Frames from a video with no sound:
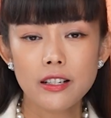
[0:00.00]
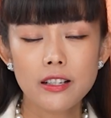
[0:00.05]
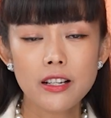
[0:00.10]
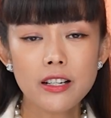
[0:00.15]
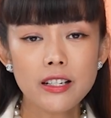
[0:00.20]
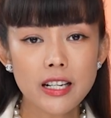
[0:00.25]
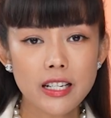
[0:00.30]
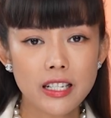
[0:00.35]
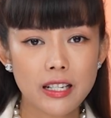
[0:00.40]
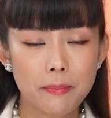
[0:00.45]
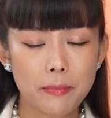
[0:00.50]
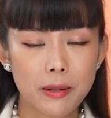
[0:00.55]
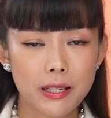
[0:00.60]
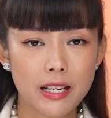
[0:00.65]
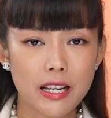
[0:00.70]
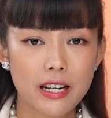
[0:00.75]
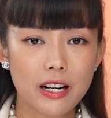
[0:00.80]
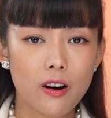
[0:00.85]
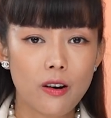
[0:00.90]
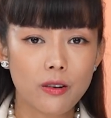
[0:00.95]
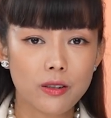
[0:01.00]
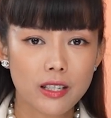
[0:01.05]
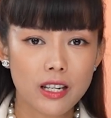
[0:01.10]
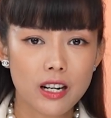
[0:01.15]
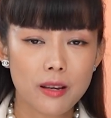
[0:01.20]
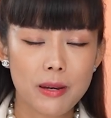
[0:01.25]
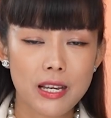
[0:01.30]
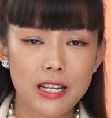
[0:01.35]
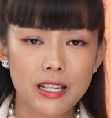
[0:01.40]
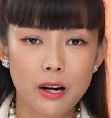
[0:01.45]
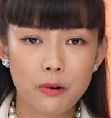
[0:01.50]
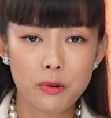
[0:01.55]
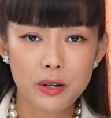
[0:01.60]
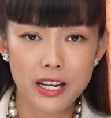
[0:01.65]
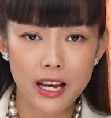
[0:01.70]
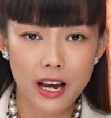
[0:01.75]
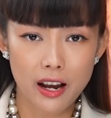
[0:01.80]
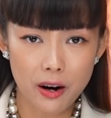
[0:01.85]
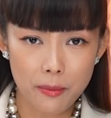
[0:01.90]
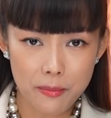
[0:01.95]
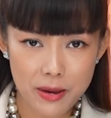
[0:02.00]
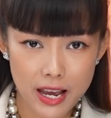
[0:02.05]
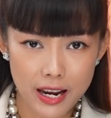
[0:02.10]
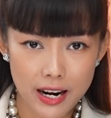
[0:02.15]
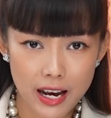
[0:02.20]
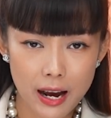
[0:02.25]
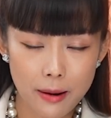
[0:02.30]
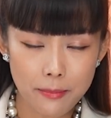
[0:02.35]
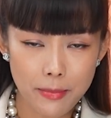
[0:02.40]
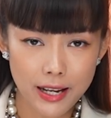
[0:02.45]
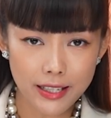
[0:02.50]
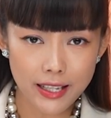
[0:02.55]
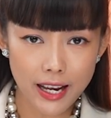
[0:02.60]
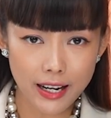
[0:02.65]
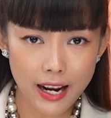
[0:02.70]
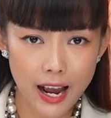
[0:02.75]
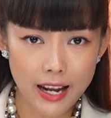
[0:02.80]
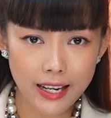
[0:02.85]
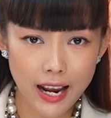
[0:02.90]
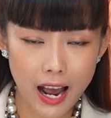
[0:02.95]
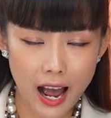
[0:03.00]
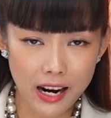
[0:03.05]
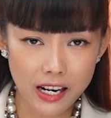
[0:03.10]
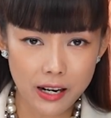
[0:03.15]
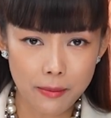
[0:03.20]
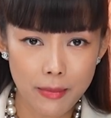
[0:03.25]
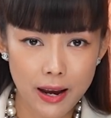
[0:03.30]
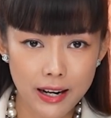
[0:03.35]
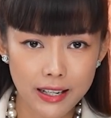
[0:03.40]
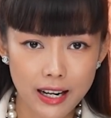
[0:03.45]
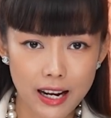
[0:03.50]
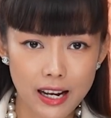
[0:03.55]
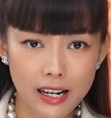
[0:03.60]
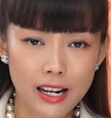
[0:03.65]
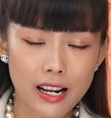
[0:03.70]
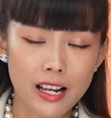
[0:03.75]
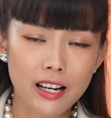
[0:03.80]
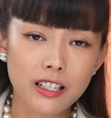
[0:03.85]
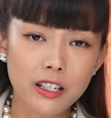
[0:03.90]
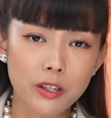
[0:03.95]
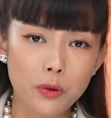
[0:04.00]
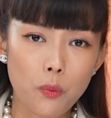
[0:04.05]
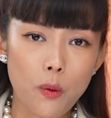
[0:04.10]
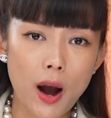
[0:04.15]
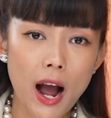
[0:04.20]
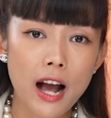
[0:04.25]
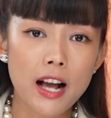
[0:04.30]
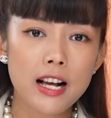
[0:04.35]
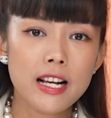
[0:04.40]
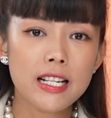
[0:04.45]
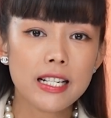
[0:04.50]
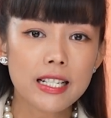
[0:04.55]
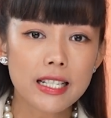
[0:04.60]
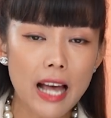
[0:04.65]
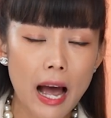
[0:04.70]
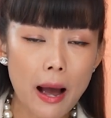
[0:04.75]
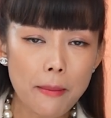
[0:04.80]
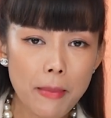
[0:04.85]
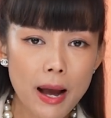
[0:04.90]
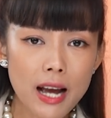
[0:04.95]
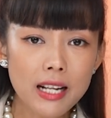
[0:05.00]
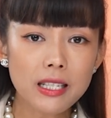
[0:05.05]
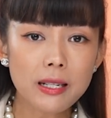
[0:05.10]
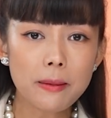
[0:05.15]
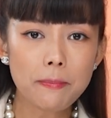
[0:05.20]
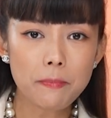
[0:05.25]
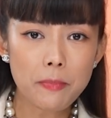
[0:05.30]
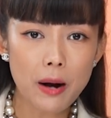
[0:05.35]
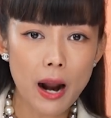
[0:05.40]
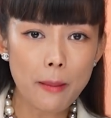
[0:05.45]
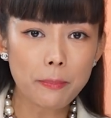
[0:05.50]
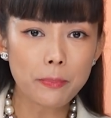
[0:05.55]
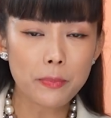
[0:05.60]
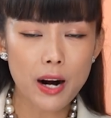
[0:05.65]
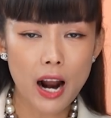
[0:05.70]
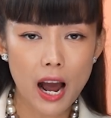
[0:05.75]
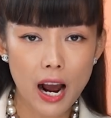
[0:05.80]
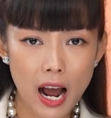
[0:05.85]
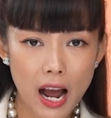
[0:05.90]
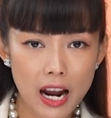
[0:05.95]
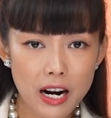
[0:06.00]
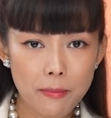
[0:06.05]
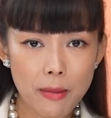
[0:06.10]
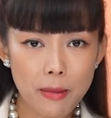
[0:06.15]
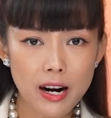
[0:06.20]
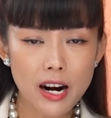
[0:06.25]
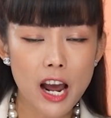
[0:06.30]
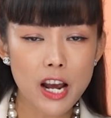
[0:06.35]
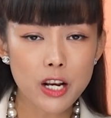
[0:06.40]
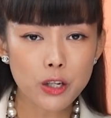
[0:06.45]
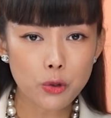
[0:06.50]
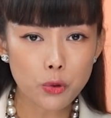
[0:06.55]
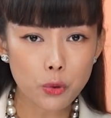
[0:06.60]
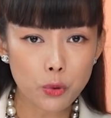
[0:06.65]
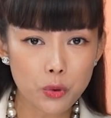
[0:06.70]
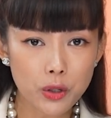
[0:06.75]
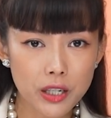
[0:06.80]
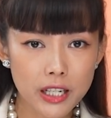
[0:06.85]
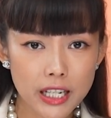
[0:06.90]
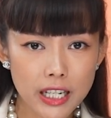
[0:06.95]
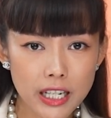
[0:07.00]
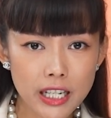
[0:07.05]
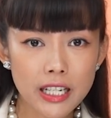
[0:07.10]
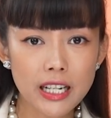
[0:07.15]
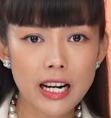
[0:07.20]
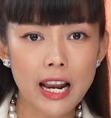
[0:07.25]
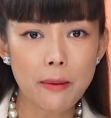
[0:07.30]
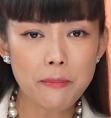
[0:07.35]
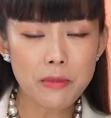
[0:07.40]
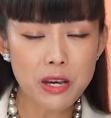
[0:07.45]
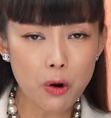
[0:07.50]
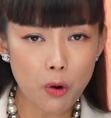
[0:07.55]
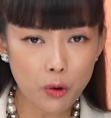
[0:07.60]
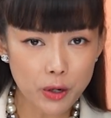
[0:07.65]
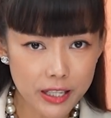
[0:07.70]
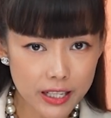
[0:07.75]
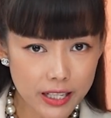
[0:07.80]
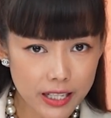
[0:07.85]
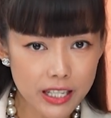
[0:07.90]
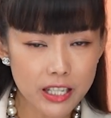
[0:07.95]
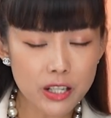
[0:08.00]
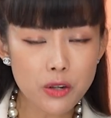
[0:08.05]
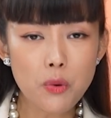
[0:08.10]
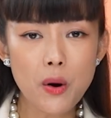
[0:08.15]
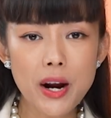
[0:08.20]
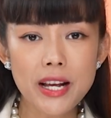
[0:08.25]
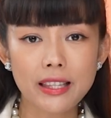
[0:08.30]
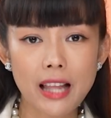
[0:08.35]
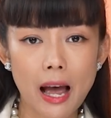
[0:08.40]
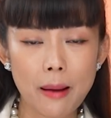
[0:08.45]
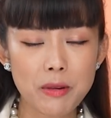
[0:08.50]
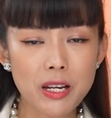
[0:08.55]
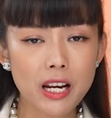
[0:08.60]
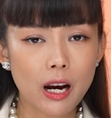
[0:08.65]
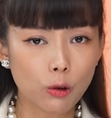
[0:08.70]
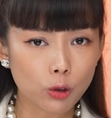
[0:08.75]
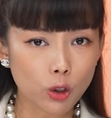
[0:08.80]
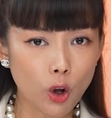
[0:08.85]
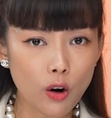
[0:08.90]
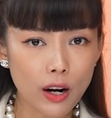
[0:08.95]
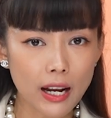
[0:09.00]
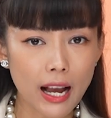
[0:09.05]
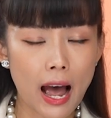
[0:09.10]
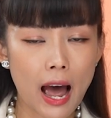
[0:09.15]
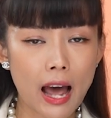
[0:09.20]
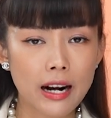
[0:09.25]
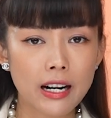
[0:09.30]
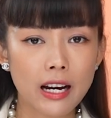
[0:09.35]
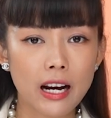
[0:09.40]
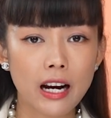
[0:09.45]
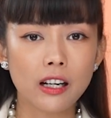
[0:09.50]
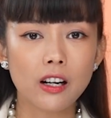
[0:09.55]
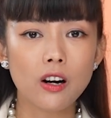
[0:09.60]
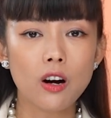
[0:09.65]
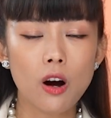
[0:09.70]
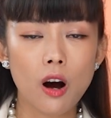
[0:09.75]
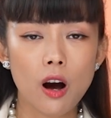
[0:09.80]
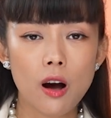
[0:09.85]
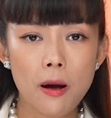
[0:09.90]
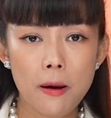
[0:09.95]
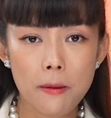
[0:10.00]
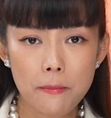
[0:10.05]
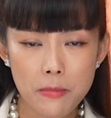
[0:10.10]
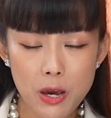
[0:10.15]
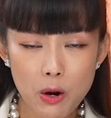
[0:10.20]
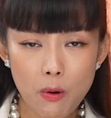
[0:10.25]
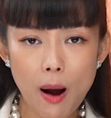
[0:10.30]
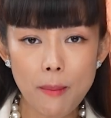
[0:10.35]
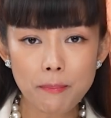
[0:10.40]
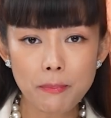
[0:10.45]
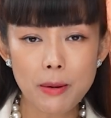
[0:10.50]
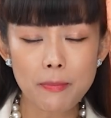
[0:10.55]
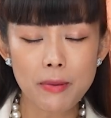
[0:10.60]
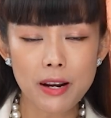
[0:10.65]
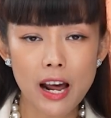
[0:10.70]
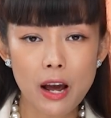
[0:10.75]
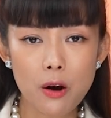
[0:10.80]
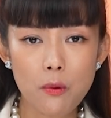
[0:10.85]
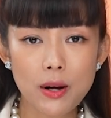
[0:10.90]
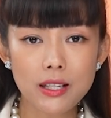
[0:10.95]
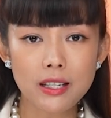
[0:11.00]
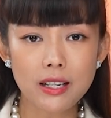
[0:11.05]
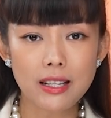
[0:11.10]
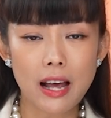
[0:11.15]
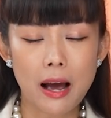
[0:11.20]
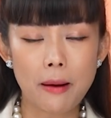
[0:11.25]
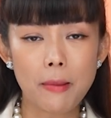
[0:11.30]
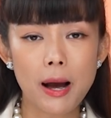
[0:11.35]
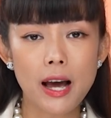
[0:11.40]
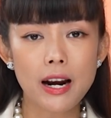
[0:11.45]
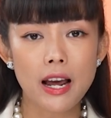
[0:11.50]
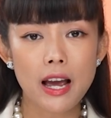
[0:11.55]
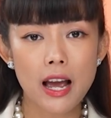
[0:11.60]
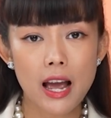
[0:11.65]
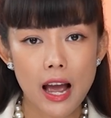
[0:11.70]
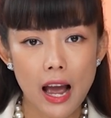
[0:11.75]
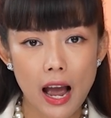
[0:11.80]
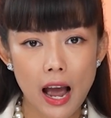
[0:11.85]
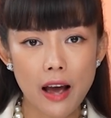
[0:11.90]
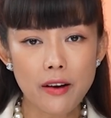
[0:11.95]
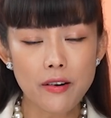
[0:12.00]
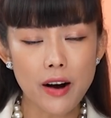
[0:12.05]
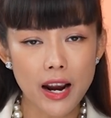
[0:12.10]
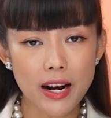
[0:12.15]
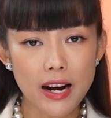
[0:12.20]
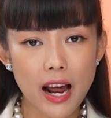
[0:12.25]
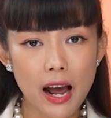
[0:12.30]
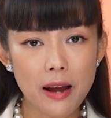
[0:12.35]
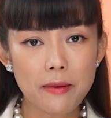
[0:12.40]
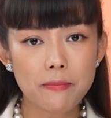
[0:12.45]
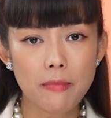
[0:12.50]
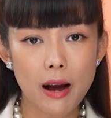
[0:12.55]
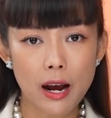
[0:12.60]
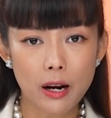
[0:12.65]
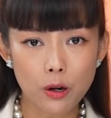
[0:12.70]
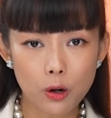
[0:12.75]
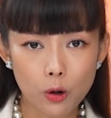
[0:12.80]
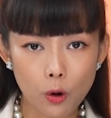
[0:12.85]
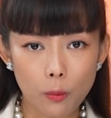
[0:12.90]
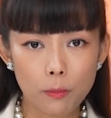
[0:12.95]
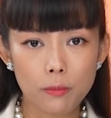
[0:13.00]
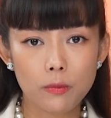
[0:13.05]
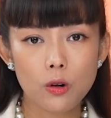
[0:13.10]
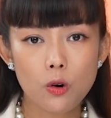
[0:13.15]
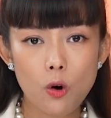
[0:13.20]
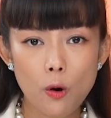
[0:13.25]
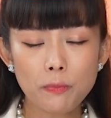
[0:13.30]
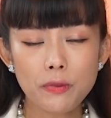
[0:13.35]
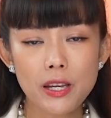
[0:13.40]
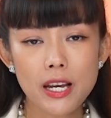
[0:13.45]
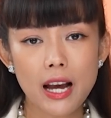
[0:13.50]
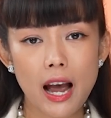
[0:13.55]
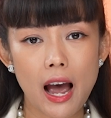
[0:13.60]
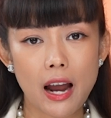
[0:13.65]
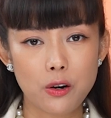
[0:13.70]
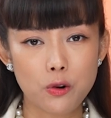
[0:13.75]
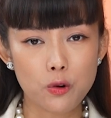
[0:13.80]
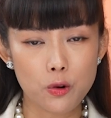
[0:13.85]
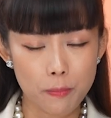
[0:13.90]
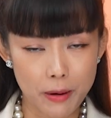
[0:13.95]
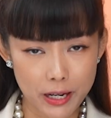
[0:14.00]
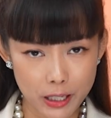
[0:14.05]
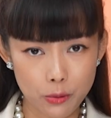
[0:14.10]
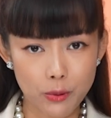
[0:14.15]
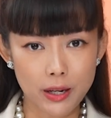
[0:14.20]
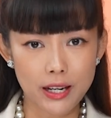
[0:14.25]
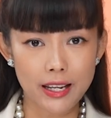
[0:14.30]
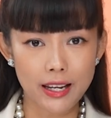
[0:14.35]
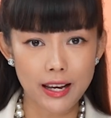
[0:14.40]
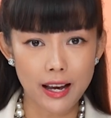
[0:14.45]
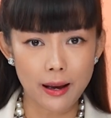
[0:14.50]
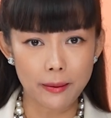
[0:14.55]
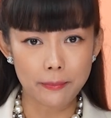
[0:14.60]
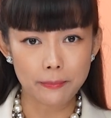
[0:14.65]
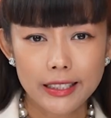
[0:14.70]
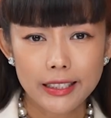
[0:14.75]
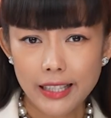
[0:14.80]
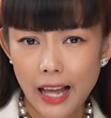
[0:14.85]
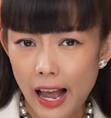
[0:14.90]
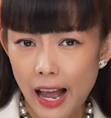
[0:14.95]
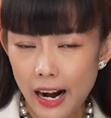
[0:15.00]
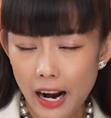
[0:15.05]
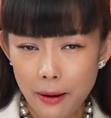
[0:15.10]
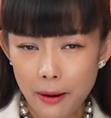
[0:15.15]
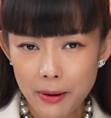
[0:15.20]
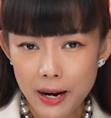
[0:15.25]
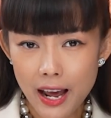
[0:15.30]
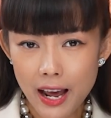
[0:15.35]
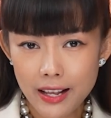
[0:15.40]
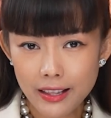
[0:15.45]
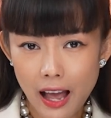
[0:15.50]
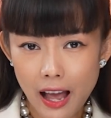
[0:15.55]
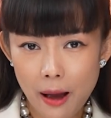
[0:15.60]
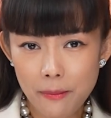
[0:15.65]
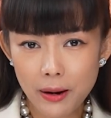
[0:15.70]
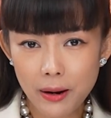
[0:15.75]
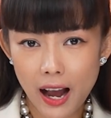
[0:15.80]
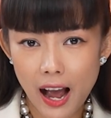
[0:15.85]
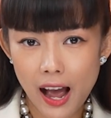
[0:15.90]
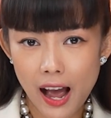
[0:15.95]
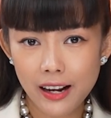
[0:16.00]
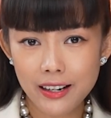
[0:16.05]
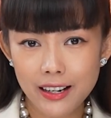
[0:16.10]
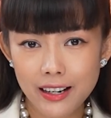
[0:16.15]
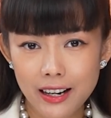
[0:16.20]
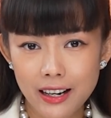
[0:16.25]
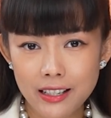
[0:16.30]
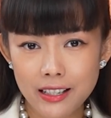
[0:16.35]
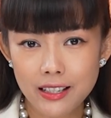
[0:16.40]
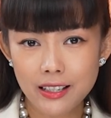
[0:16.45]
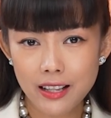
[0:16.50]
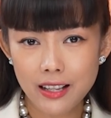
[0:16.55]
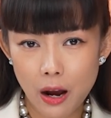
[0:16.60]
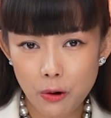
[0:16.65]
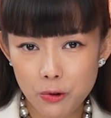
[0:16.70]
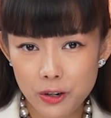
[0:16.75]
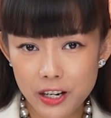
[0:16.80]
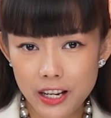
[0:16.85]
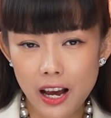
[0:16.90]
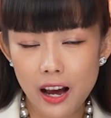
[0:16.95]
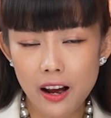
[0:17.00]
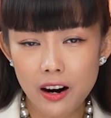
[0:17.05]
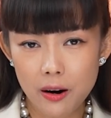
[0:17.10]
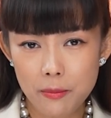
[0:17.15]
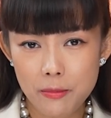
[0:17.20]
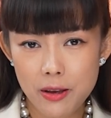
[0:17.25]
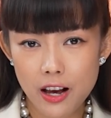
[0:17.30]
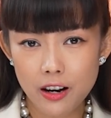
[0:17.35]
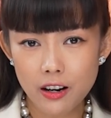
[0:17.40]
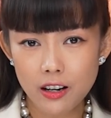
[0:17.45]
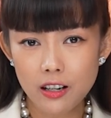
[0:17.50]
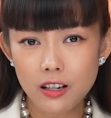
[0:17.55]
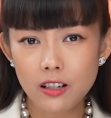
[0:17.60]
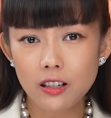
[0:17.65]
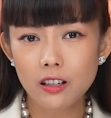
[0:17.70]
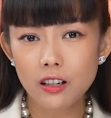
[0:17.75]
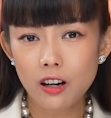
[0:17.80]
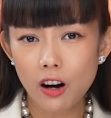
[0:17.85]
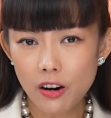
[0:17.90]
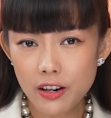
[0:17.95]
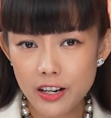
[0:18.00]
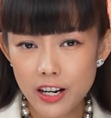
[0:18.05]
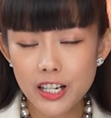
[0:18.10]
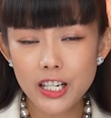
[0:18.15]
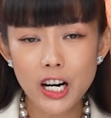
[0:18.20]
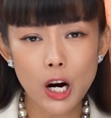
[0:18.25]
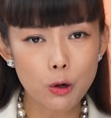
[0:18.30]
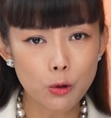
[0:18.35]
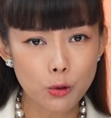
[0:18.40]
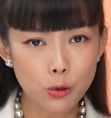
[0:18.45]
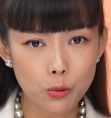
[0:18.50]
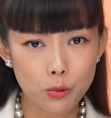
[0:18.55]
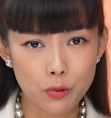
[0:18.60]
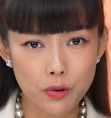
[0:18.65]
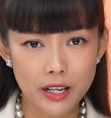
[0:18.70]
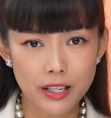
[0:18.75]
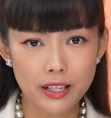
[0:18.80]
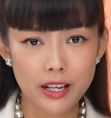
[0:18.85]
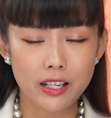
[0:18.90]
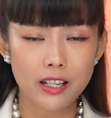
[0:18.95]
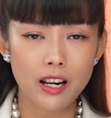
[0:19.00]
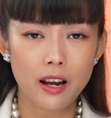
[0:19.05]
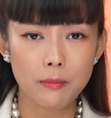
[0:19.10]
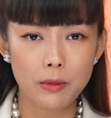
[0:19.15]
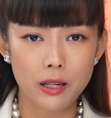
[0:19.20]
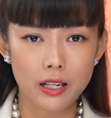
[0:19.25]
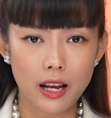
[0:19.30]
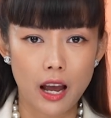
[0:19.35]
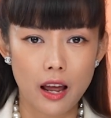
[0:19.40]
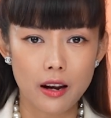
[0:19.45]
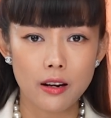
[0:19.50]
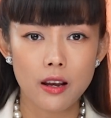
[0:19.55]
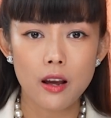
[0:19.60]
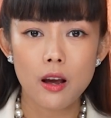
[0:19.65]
ซึ่ง 40%ของ GDP ซาอุดิอาระเบียนะคะมาจากการขายน้ำมันค่ะแล้วถ้าเกิดว่าสามารถจะปรับราคาน้ำมันให้สูงขึ้น และมีคนซื้อด้วยตามที่เขาต้องการนะคะก็มีความเป็นไปได้ว่าจะสามารถหารายได้มากลบงบที่ขาดดุลไปส่วนนี้ค่ะ แต่ถ้าไม่ได้ตามคาดนะคะซาอุดิอาระเบียก็เหอะก็เดินเข้าสู่ recession เหมือนกัน